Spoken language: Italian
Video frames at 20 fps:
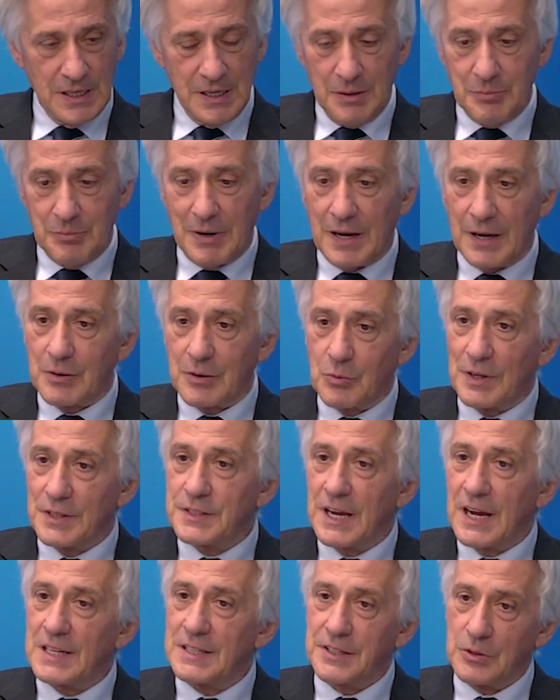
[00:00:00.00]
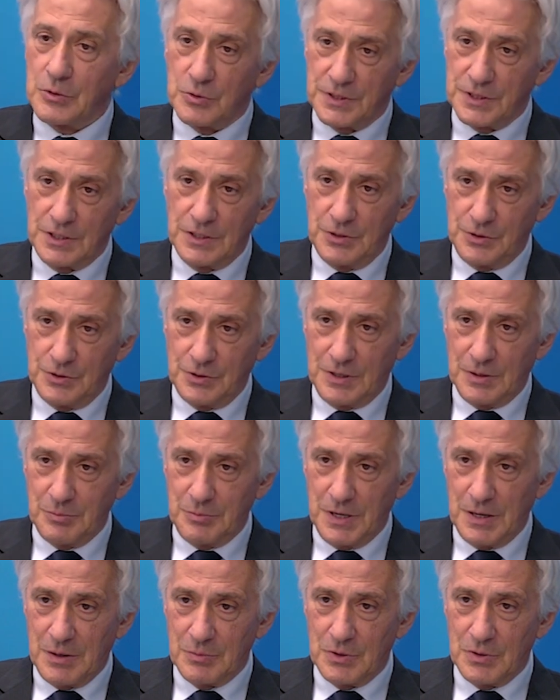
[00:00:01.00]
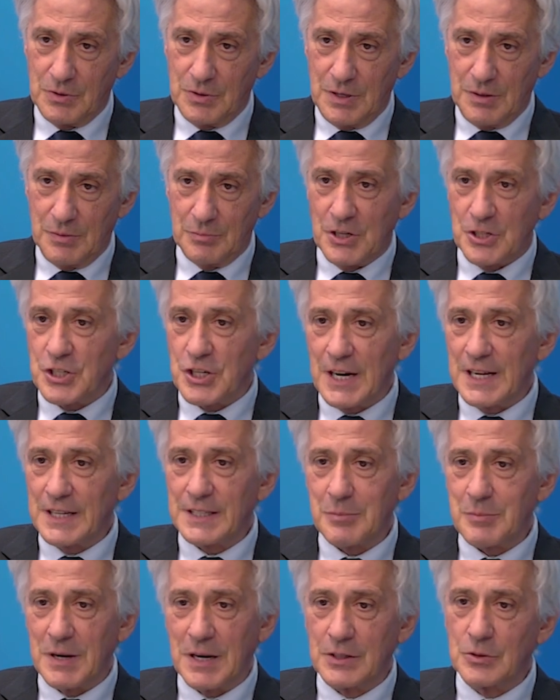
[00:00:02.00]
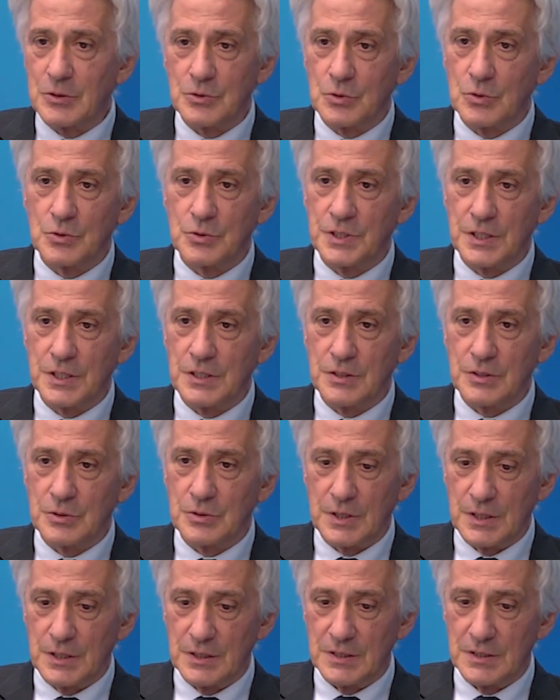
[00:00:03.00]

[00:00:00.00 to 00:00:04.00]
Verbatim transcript: ma quanti altri contenitori abbiamo? Macerata mancano contenitori.